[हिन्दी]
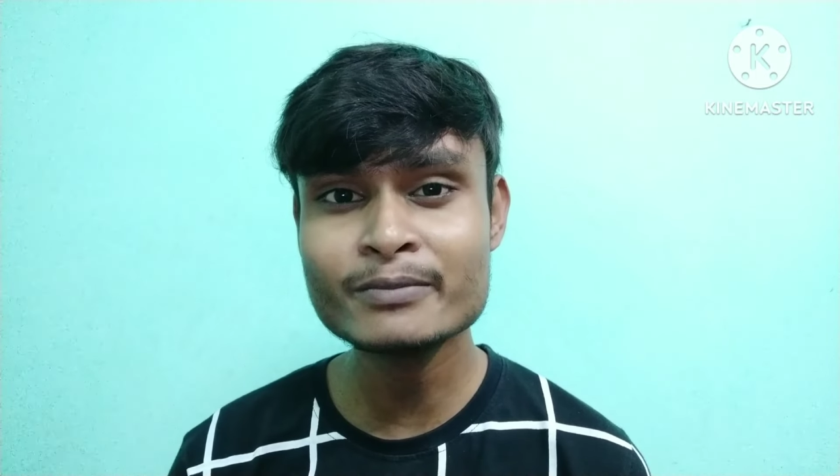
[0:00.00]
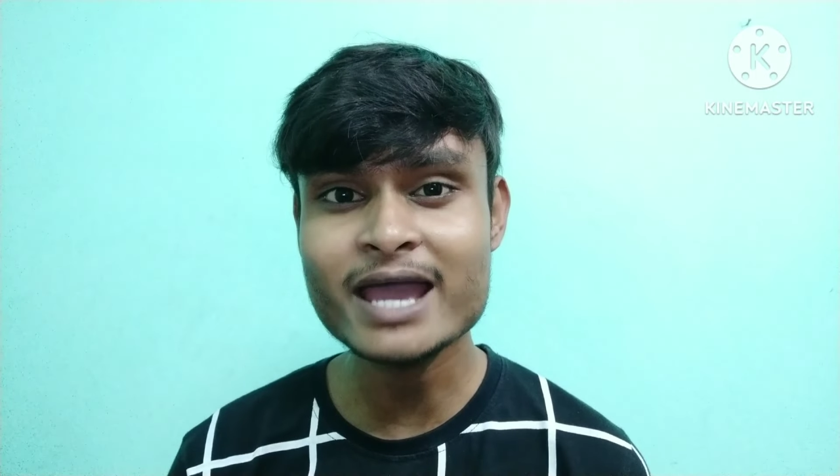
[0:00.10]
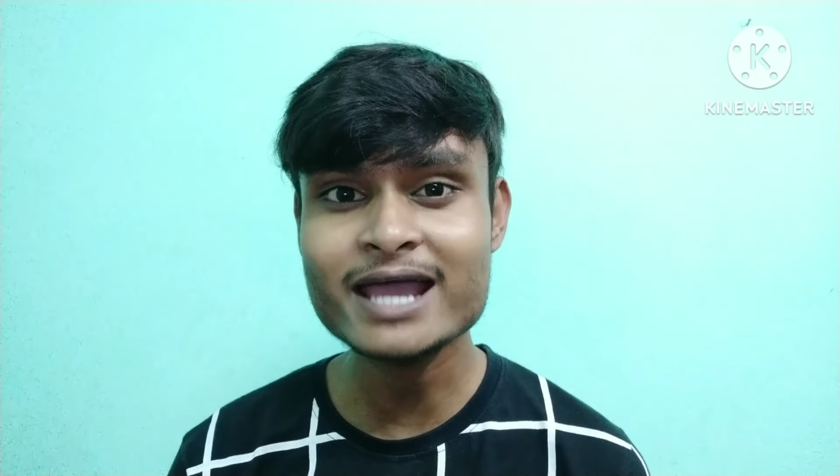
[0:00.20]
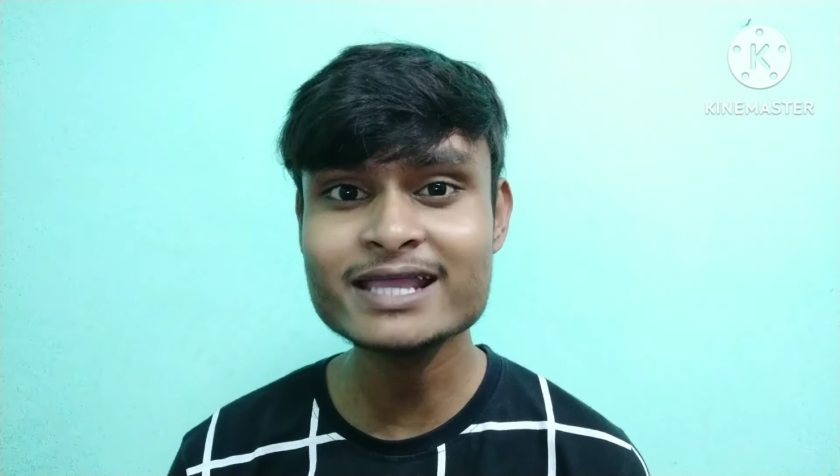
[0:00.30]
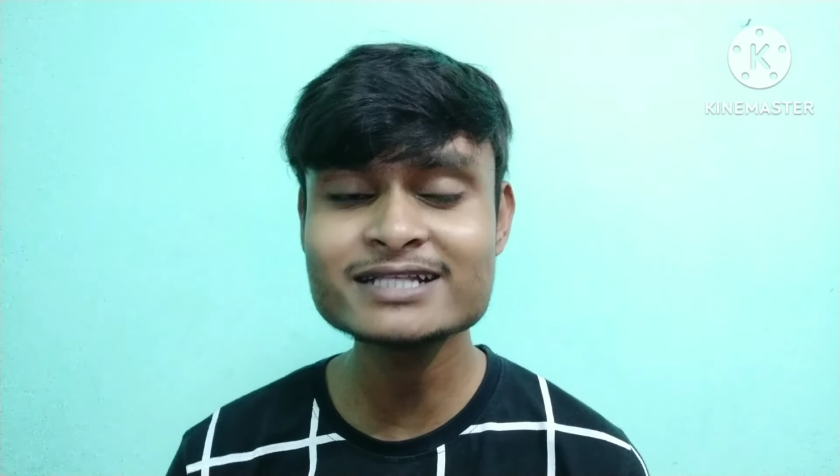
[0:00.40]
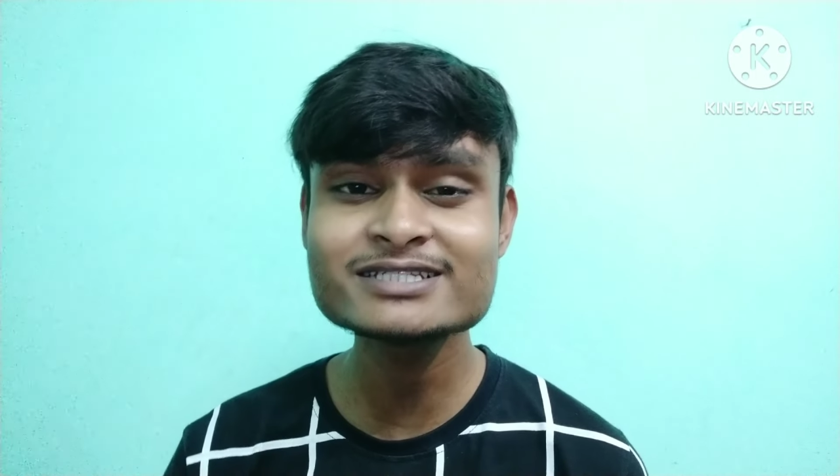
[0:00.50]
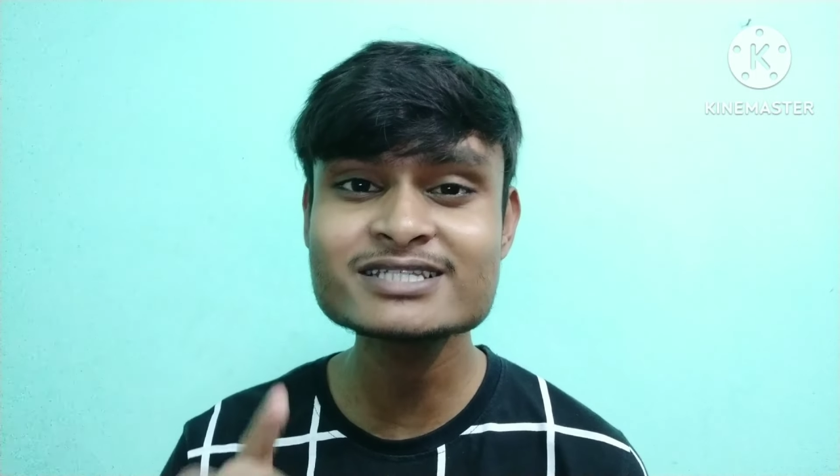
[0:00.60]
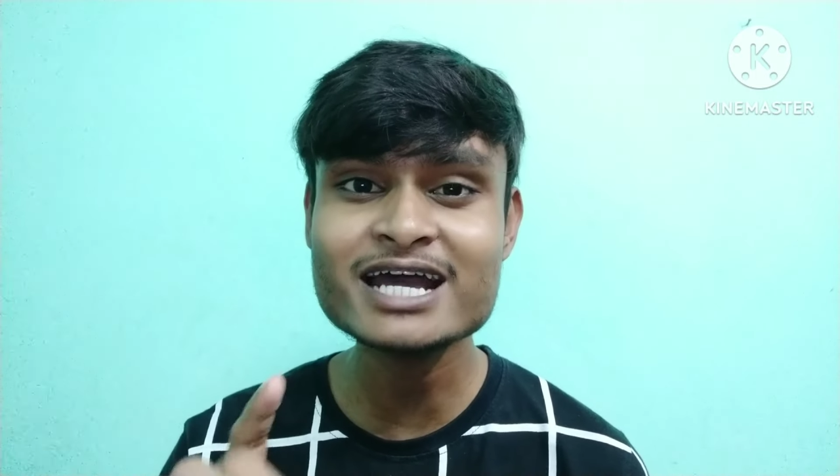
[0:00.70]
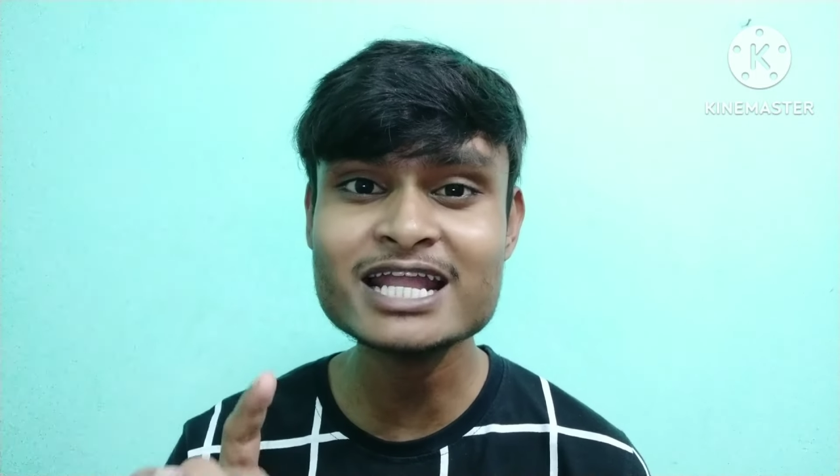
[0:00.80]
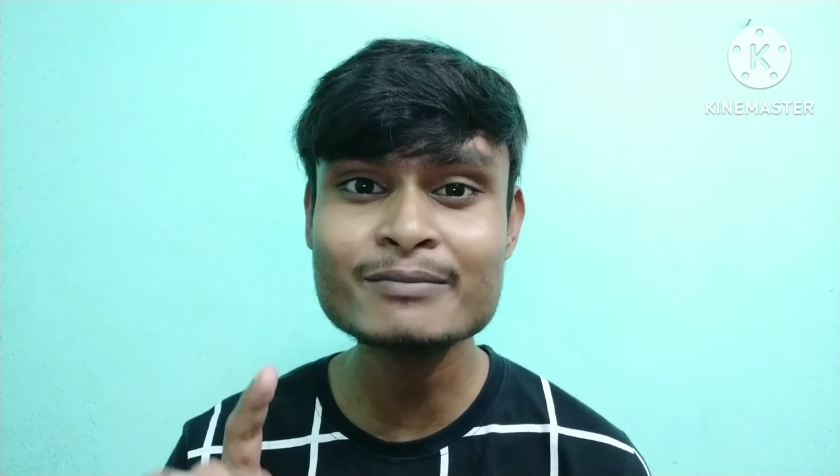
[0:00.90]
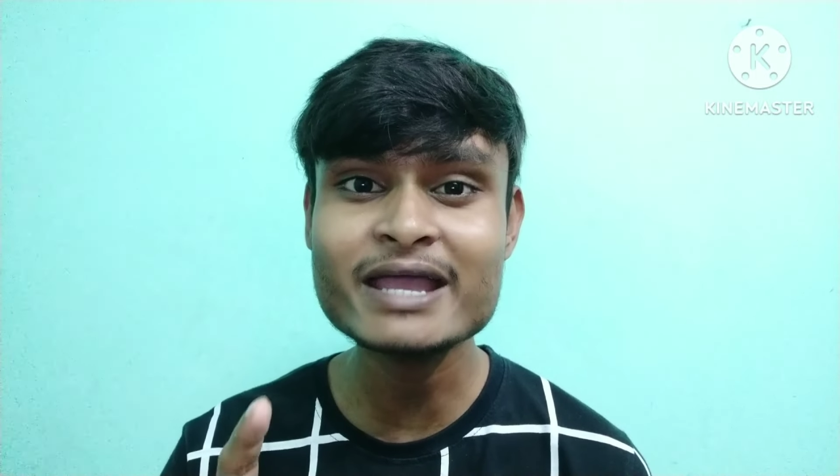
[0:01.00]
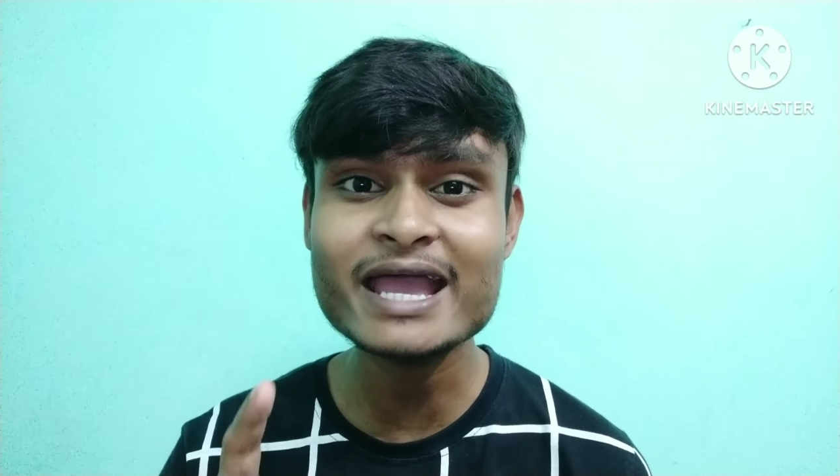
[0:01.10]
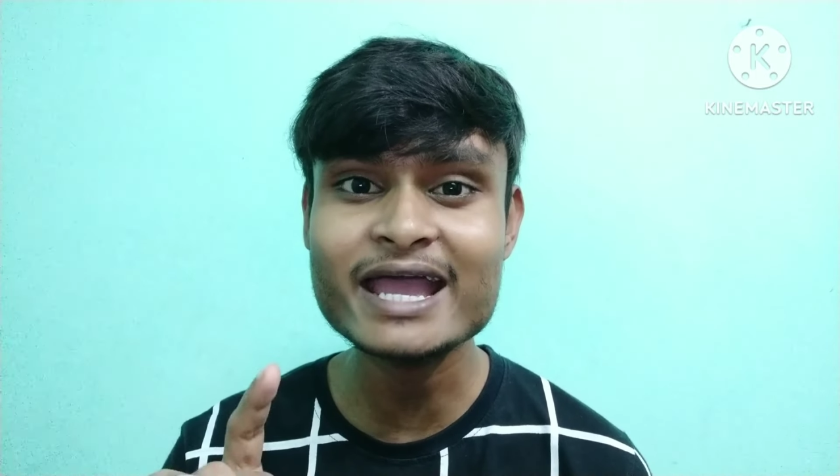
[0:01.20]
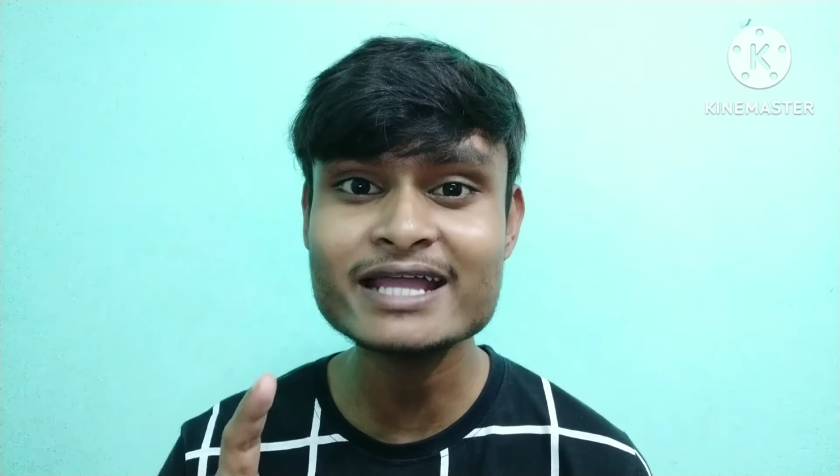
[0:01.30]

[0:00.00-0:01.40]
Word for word: में आई है जिसका नाम है